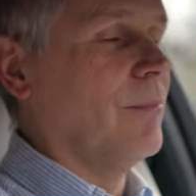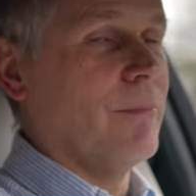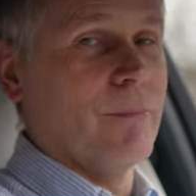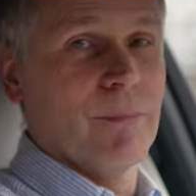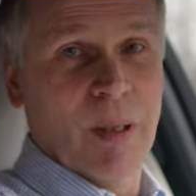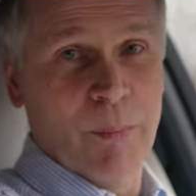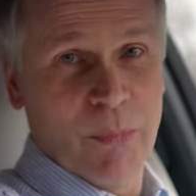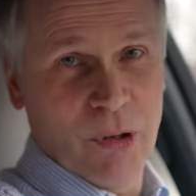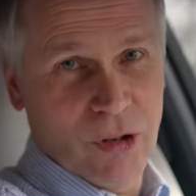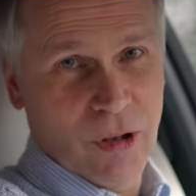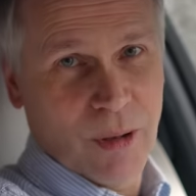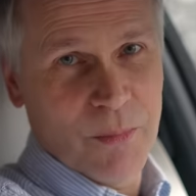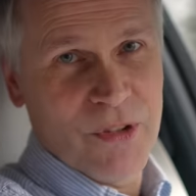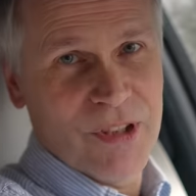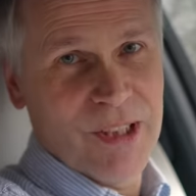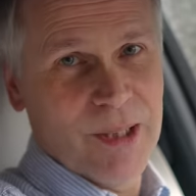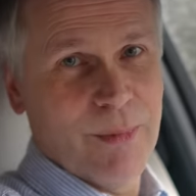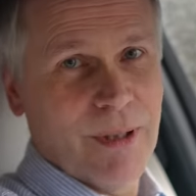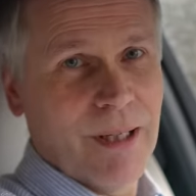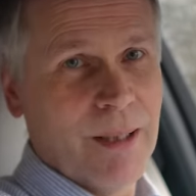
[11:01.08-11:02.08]
Man bekommt
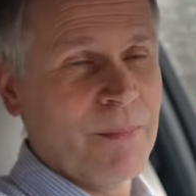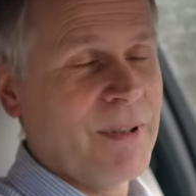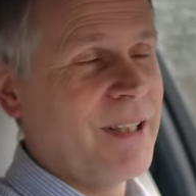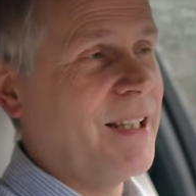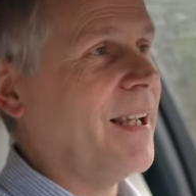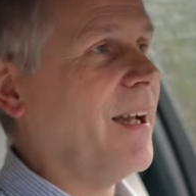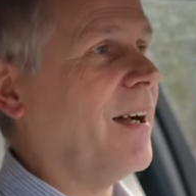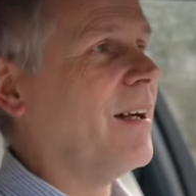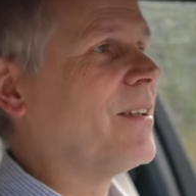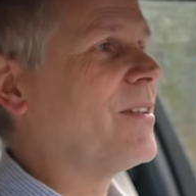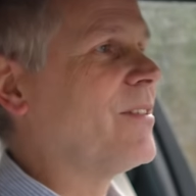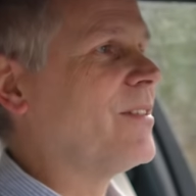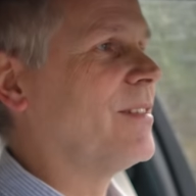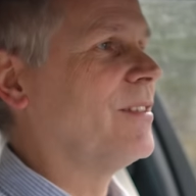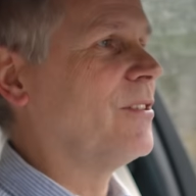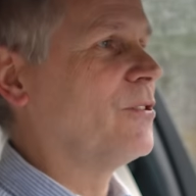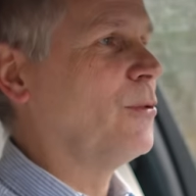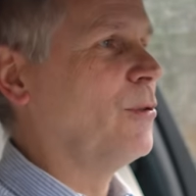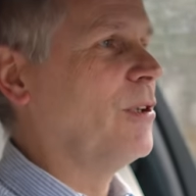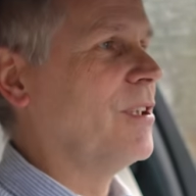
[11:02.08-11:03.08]
hier beim G80
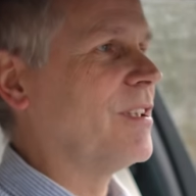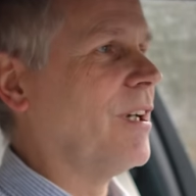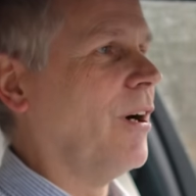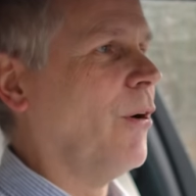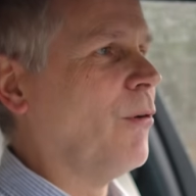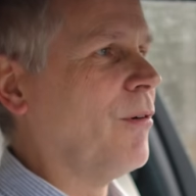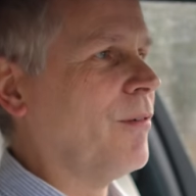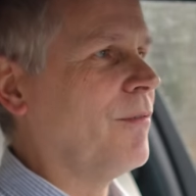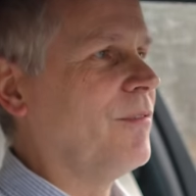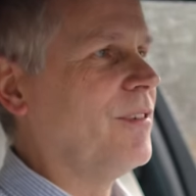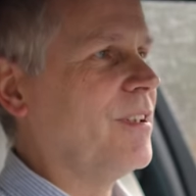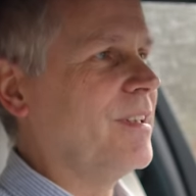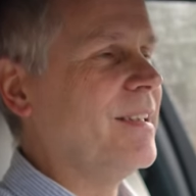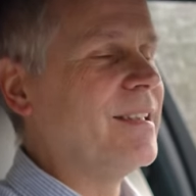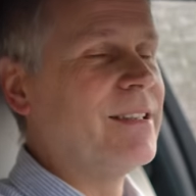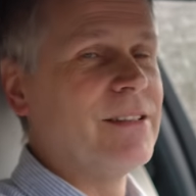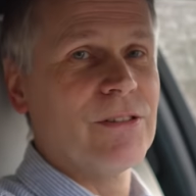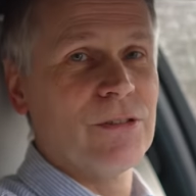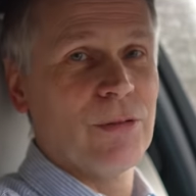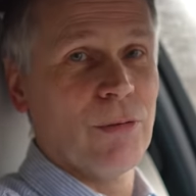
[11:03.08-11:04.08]
natürlich auch einen
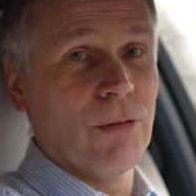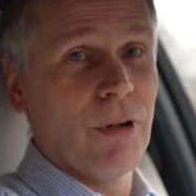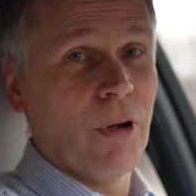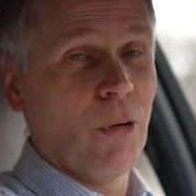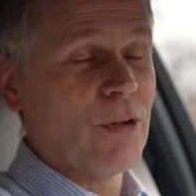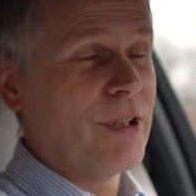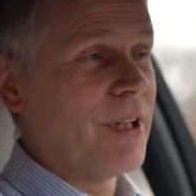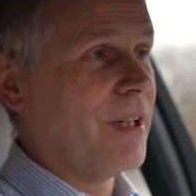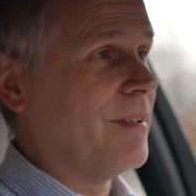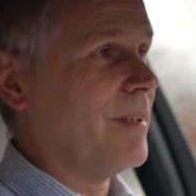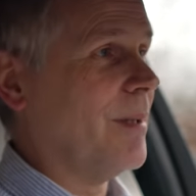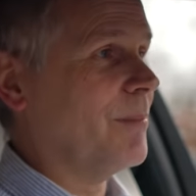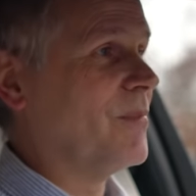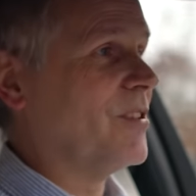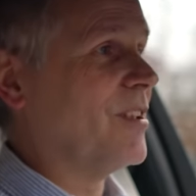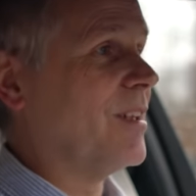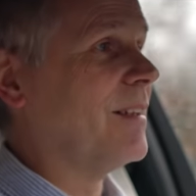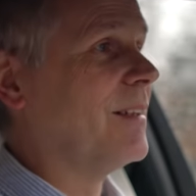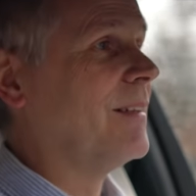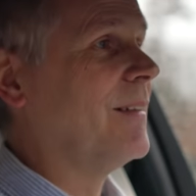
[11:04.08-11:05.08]

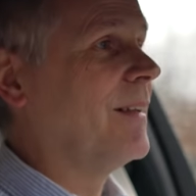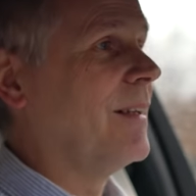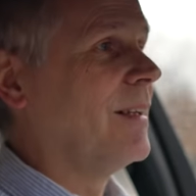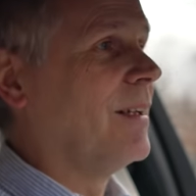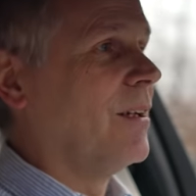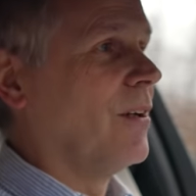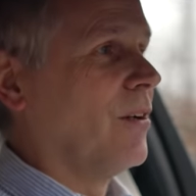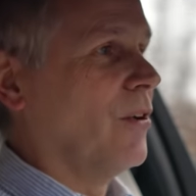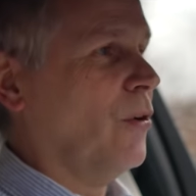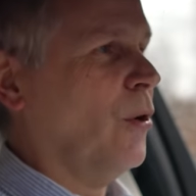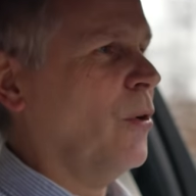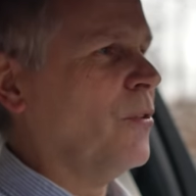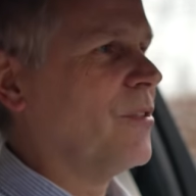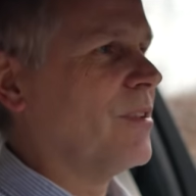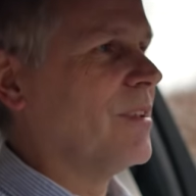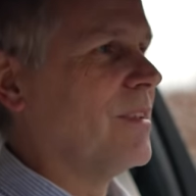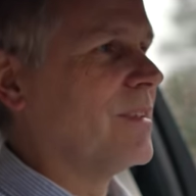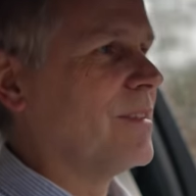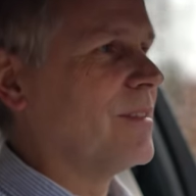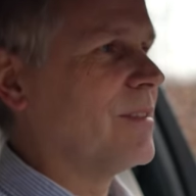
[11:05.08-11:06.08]
Vehicle-to-Load-Adapter,
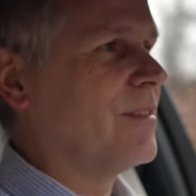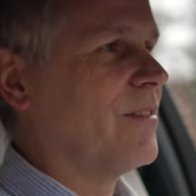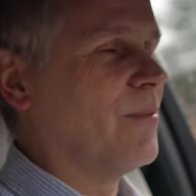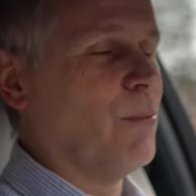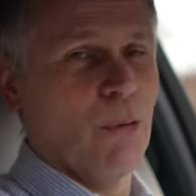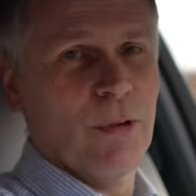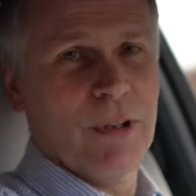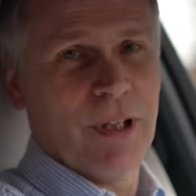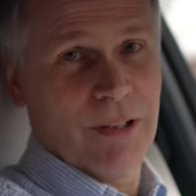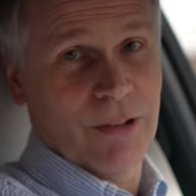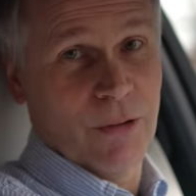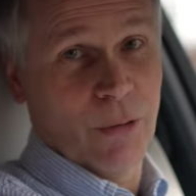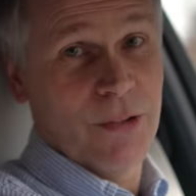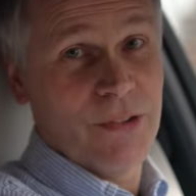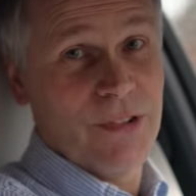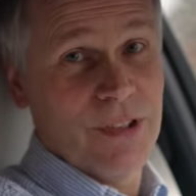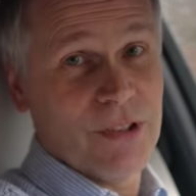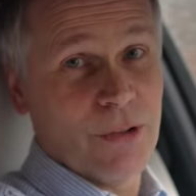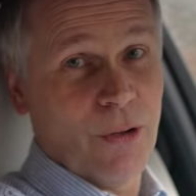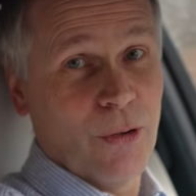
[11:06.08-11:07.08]
kostet
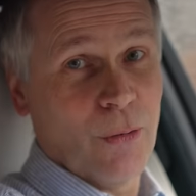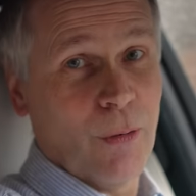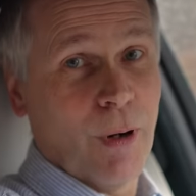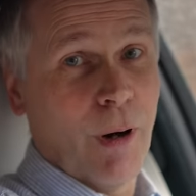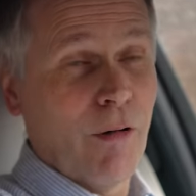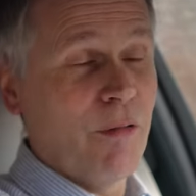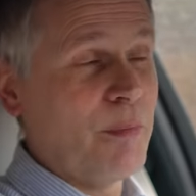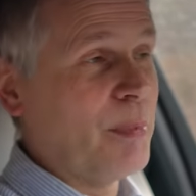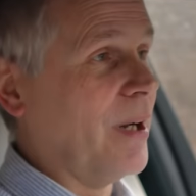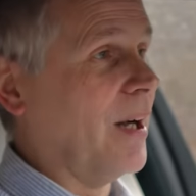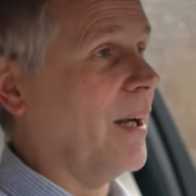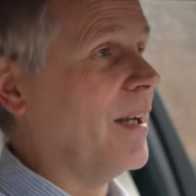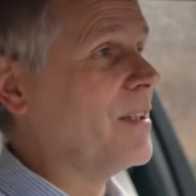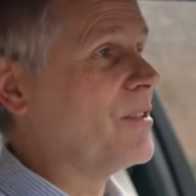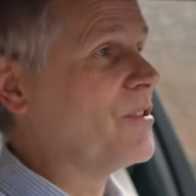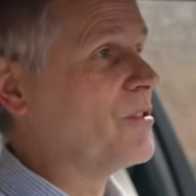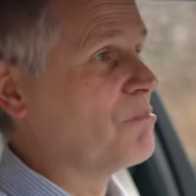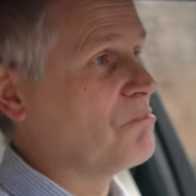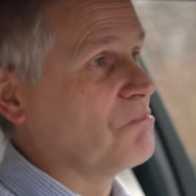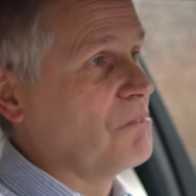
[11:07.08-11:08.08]
290 Euro
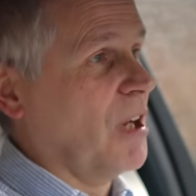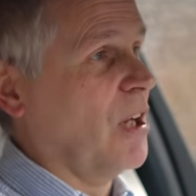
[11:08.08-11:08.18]
Aufpreis.